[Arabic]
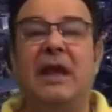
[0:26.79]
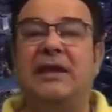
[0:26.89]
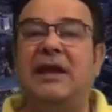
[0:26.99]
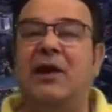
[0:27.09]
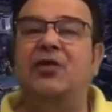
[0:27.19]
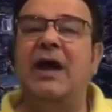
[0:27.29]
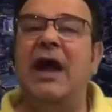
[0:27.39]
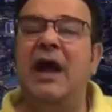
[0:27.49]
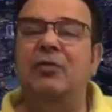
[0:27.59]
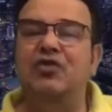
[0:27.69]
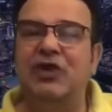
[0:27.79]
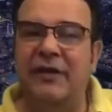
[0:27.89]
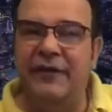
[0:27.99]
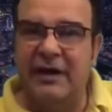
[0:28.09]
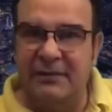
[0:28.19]
يكرهون أبو
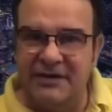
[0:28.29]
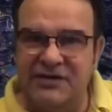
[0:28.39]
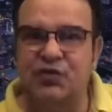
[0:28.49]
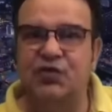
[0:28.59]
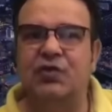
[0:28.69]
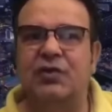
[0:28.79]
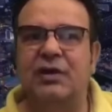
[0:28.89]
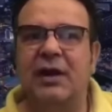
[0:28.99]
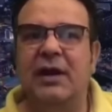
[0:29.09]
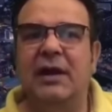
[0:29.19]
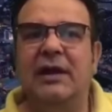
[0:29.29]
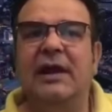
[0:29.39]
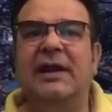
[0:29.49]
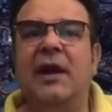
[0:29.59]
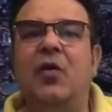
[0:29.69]
جعفر المنصور
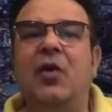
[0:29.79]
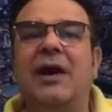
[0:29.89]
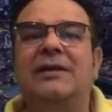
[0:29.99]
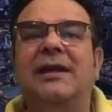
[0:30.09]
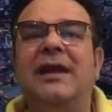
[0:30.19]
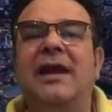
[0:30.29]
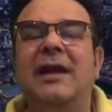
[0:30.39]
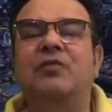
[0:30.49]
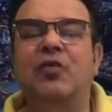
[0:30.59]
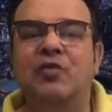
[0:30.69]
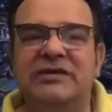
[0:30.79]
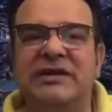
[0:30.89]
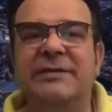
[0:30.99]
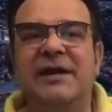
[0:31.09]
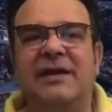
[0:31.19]
لأنه قتل أبو
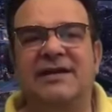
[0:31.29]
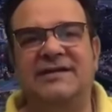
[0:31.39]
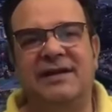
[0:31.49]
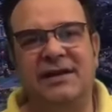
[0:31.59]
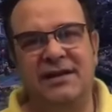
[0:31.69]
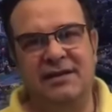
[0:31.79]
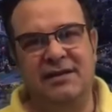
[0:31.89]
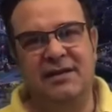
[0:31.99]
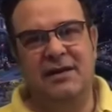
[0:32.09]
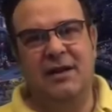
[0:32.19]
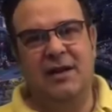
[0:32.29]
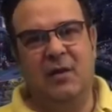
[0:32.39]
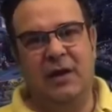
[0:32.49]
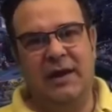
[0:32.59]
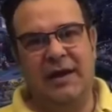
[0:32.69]
مسلم الخرساني
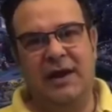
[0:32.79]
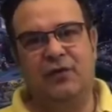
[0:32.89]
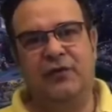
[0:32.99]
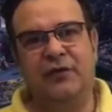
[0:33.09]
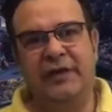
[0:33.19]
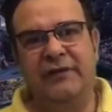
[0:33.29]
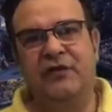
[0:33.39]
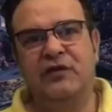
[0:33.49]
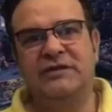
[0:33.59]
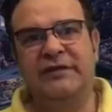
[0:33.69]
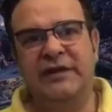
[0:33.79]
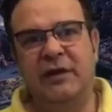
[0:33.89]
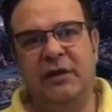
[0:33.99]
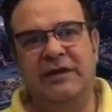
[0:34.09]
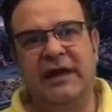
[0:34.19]
وأنهى نفوذ الفرس في
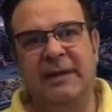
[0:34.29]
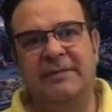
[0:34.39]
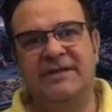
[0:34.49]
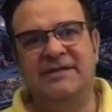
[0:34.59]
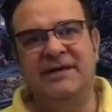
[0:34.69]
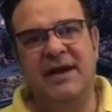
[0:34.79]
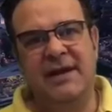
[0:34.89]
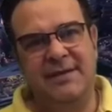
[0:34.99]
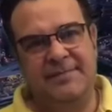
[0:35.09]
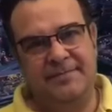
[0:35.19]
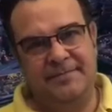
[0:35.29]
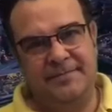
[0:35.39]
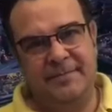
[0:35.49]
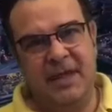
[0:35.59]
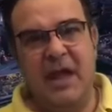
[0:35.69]
الدولة العباسية
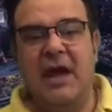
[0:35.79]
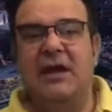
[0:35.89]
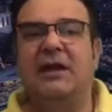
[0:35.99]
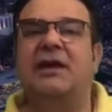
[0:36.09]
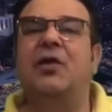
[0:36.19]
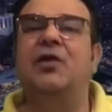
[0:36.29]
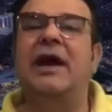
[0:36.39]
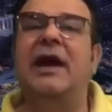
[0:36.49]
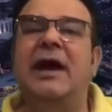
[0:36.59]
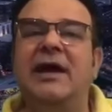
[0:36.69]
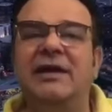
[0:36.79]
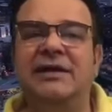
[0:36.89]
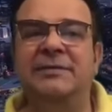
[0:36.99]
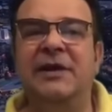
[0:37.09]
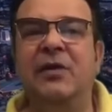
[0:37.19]
يكرهون خالد
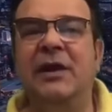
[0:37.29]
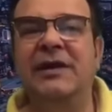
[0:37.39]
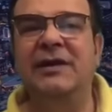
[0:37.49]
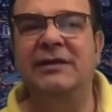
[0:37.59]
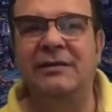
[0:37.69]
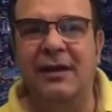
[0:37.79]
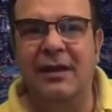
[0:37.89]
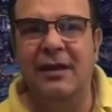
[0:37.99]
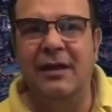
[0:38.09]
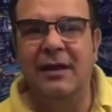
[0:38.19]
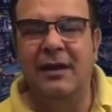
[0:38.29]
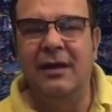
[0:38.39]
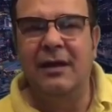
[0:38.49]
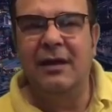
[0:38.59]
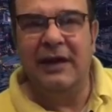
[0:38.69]
بن الوليد
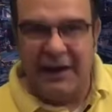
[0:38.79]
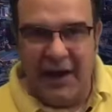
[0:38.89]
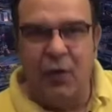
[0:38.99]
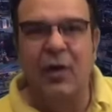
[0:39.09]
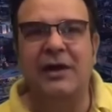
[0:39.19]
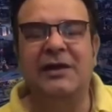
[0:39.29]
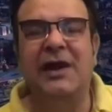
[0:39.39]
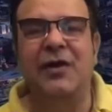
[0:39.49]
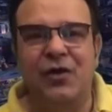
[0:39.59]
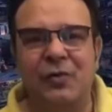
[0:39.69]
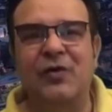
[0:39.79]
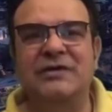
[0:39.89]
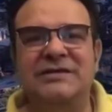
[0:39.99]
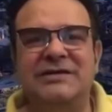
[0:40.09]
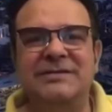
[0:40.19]
لأنه قتل
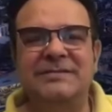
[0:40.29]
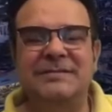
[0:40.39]
هرمز